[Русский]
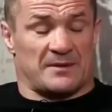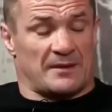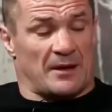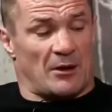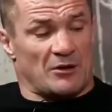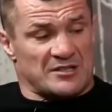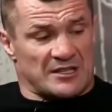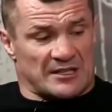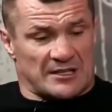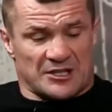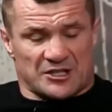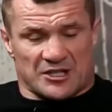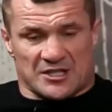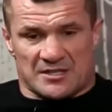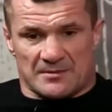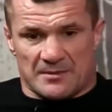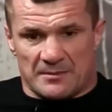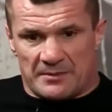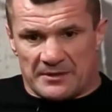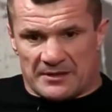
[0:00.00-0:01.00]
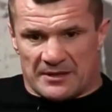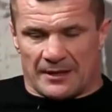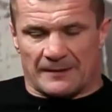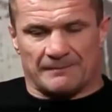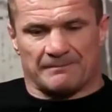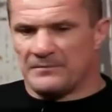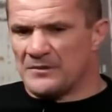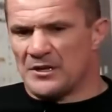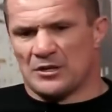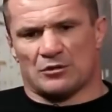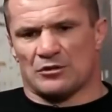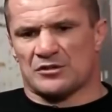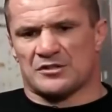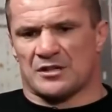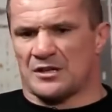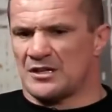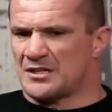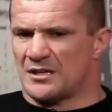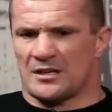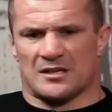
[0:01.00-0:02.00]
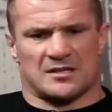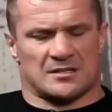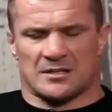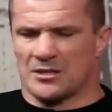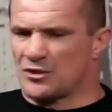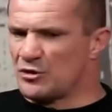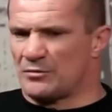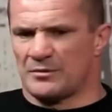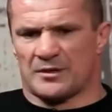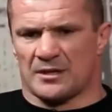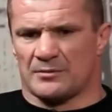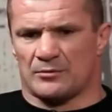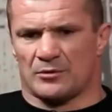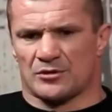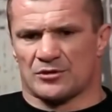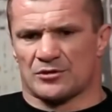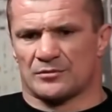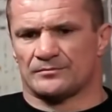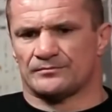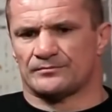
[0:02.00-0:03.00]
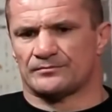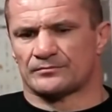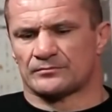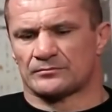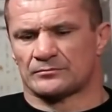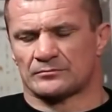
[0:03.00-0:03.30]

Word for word: Ты спрашивала меня о поединке с Кличко, но это неправда.